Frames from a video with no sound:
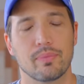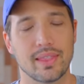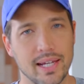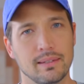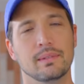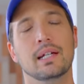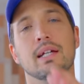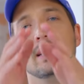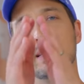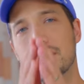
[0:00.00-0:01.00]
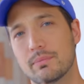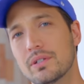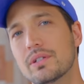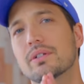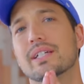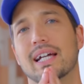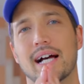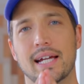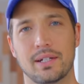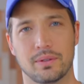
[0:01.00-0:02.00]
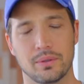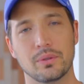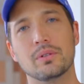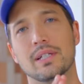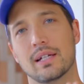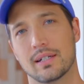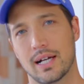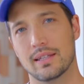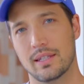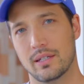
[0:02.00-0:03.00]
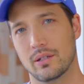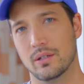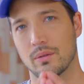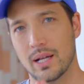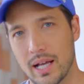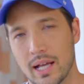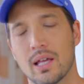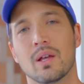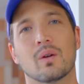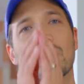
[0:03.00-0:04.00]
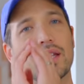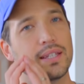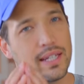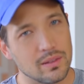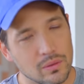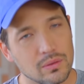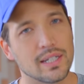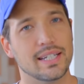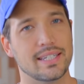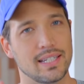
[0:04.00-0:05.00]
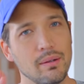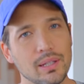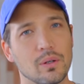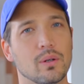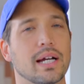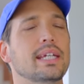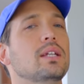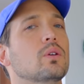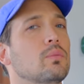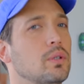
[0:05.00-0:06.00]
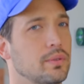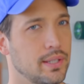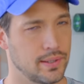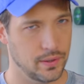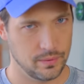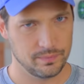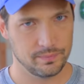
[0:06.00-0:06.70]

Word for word: で、事務所に入るとどうなるかっていうのは、これネットとかで調べた方がいいと思うんですよ。